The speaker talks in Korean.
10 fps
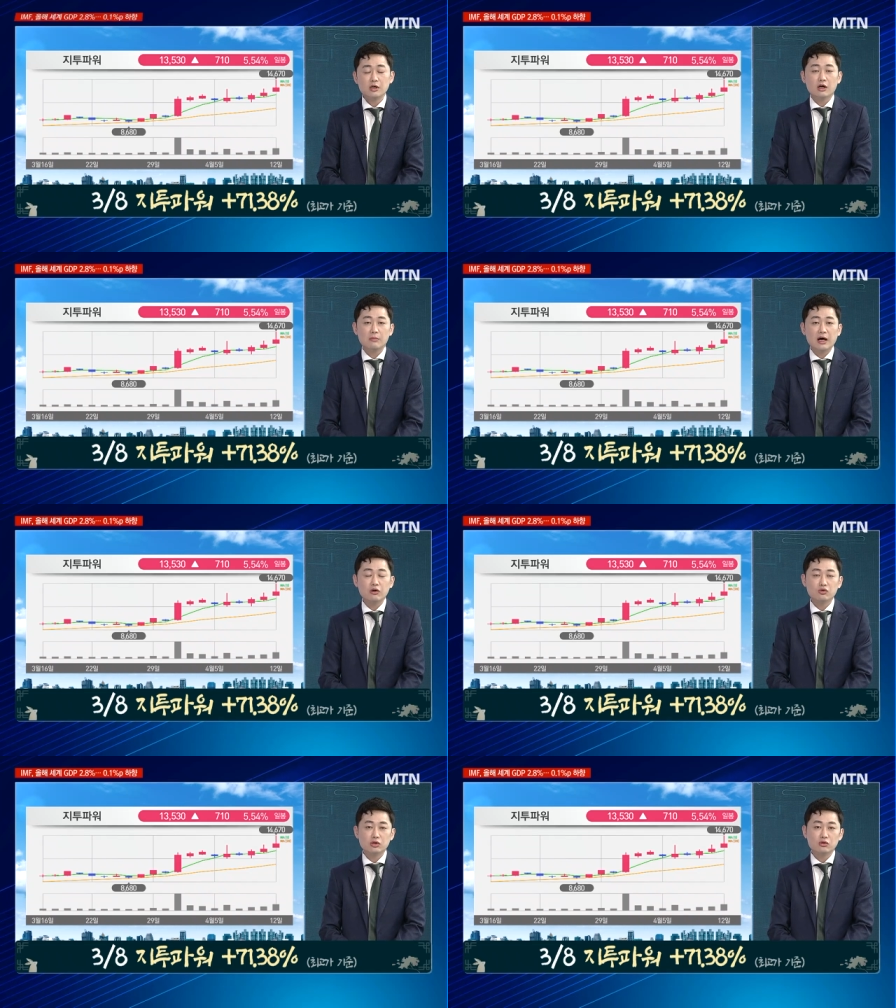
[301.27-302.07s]

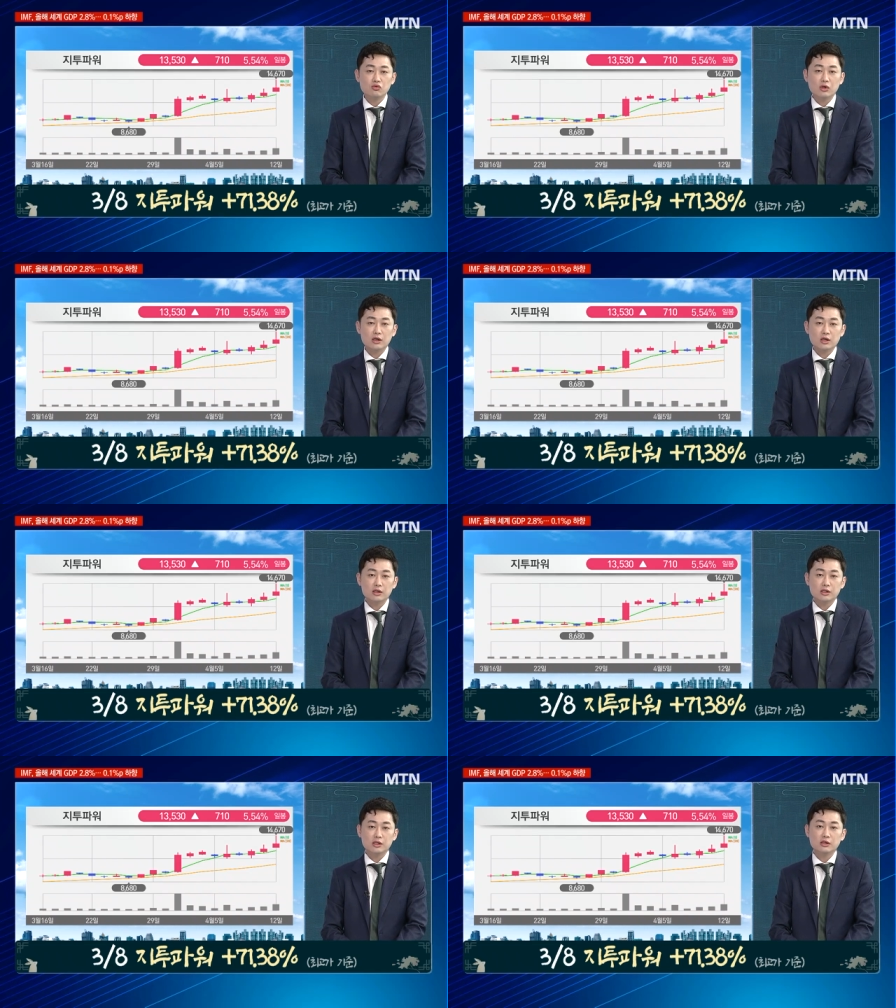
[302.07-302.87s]
15,000원
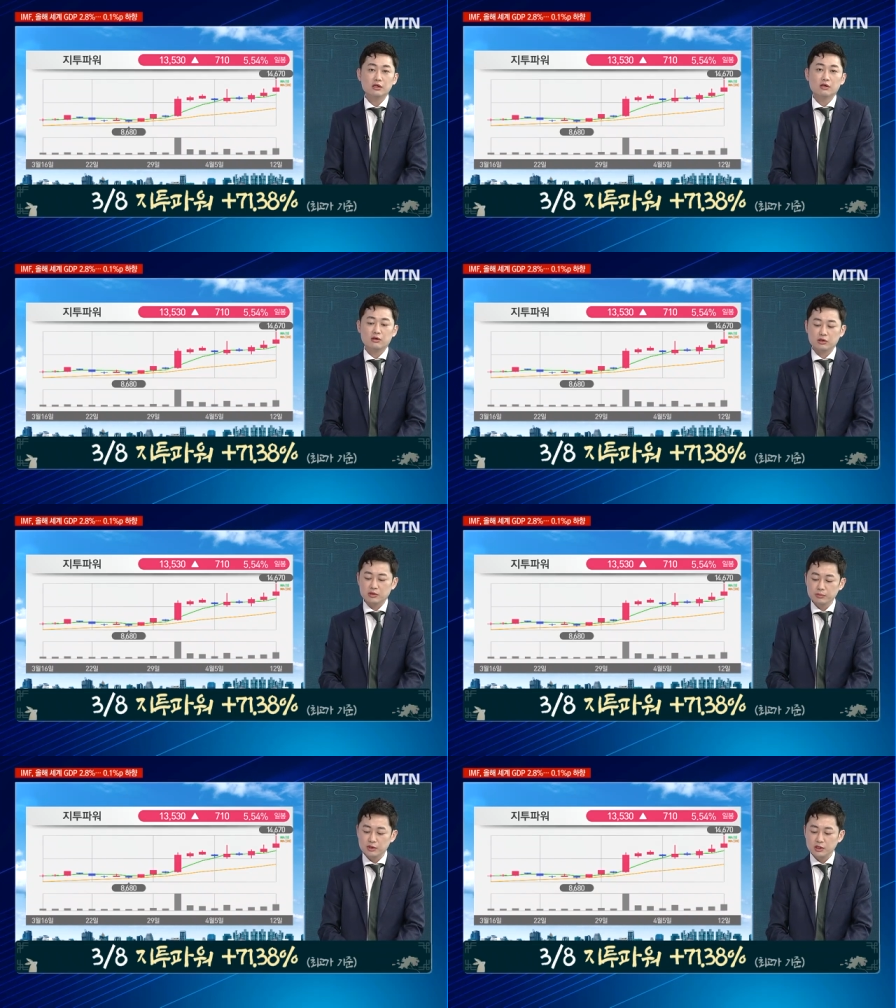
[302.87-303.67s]
구간까지 지금
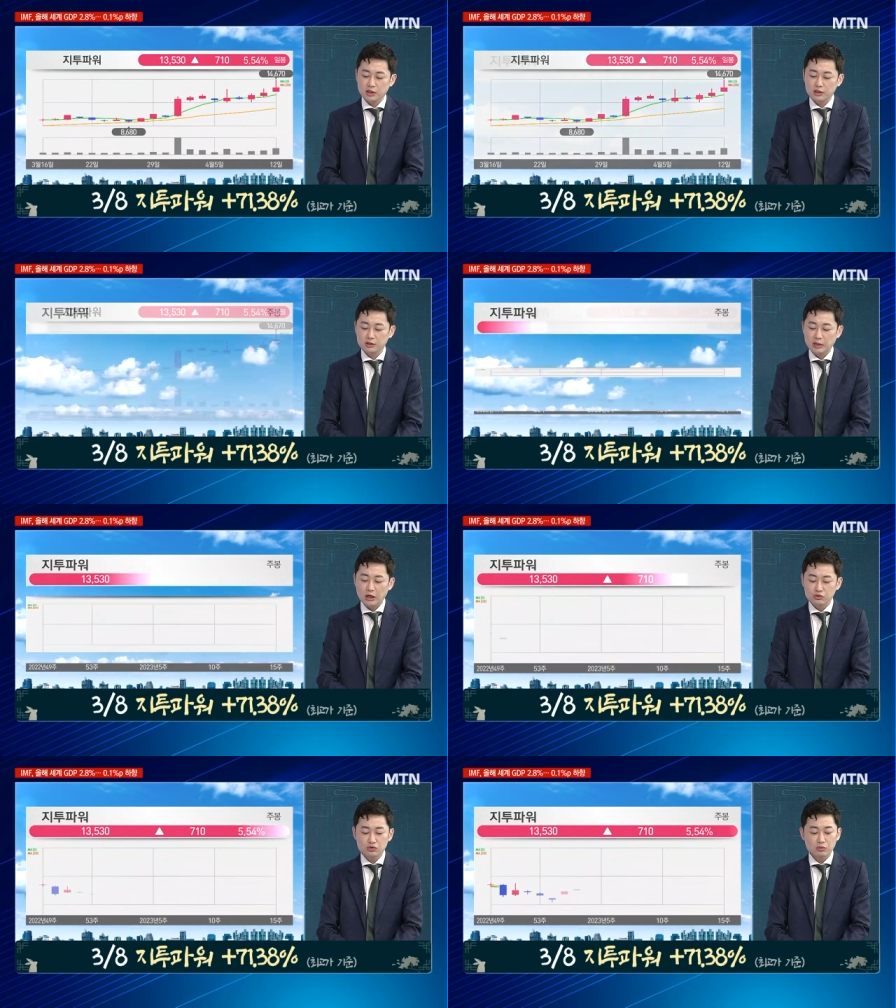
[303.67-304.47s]
급등이 지금
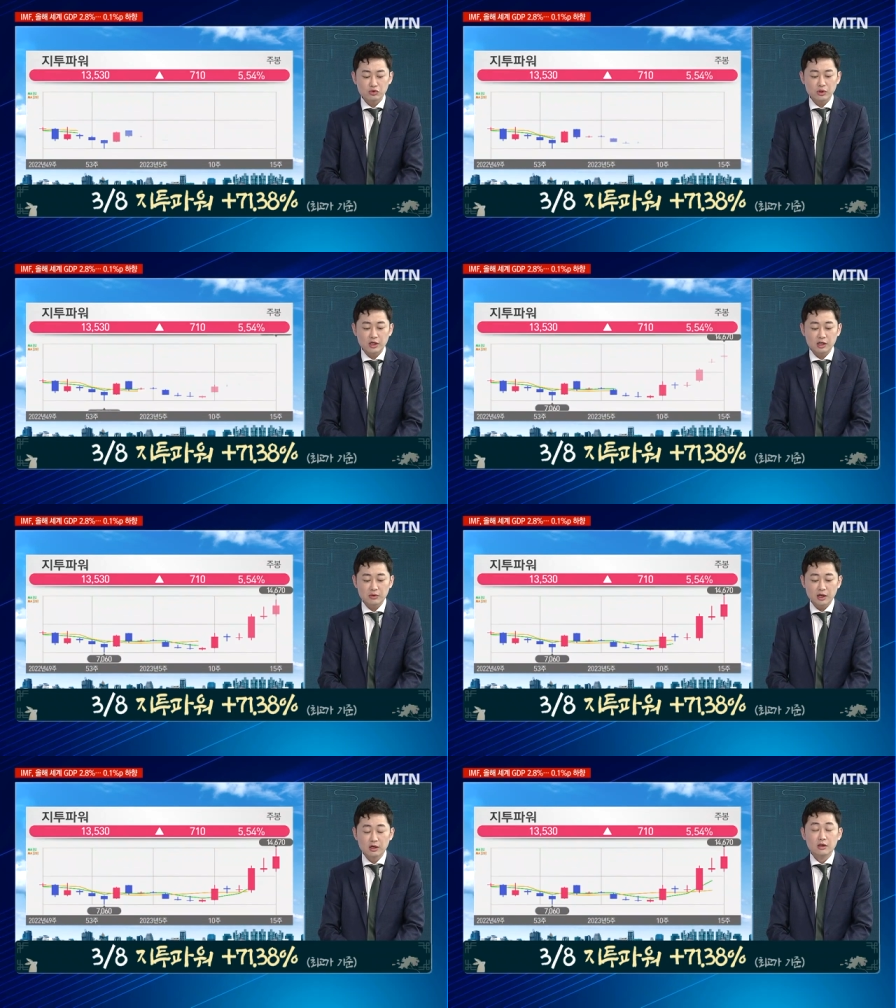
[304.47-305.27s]
나와준 종목 중에 하나입니다.